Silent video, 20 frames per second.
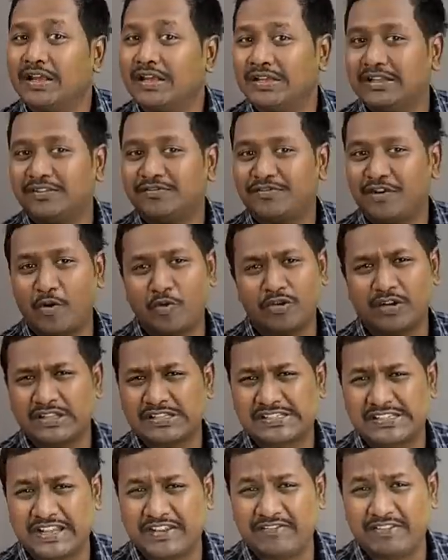இது
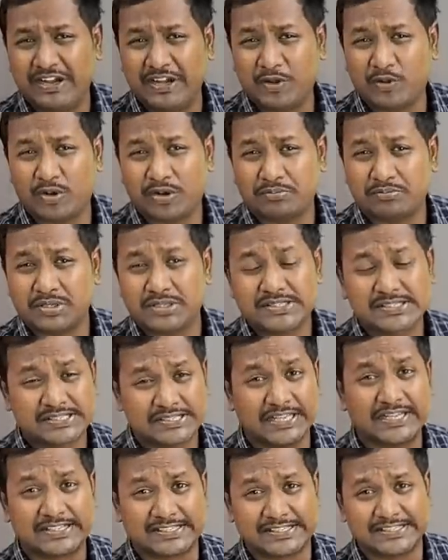ஃபவுண்டர்ஸ் டே வீடியோ நம்பர்
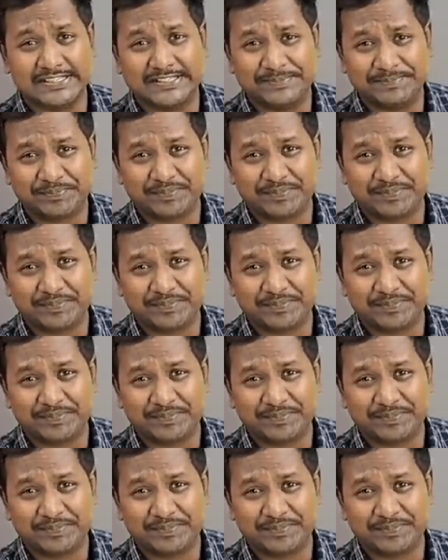சிக்ஸ்